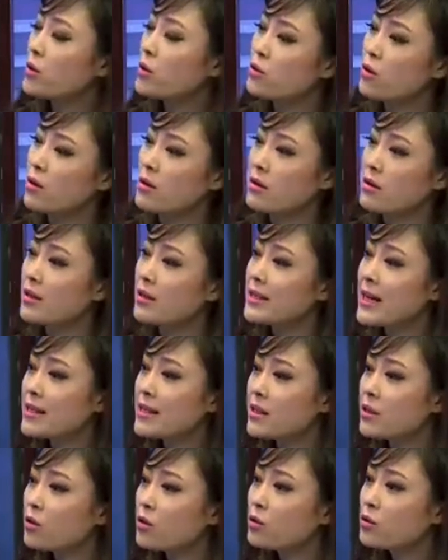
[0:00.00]
会选择一
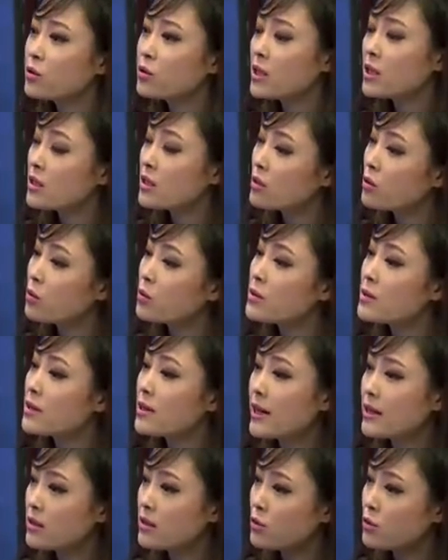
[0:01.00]
家经经纪公
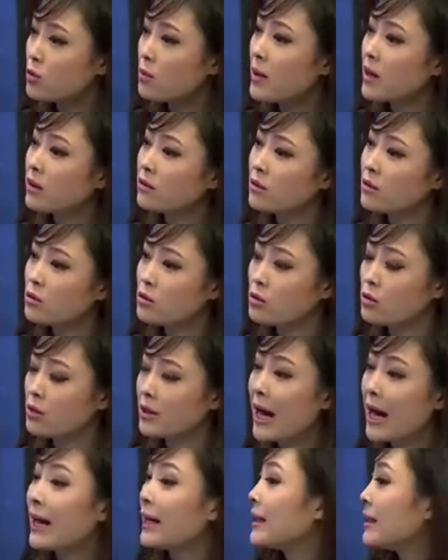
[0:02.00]
司来继续帮你去
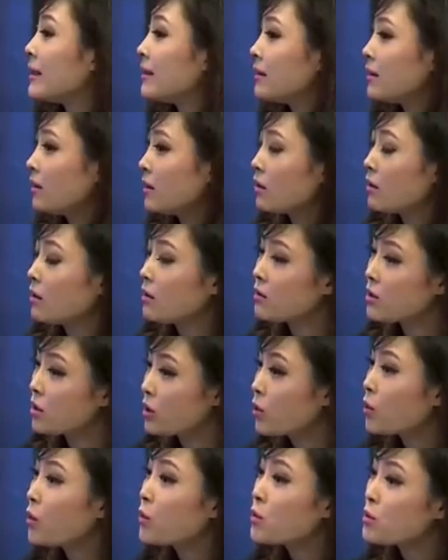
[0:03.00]
打理你的
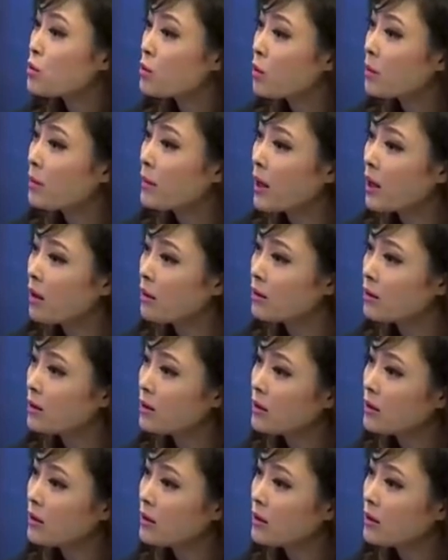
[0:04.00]
这个工作吗？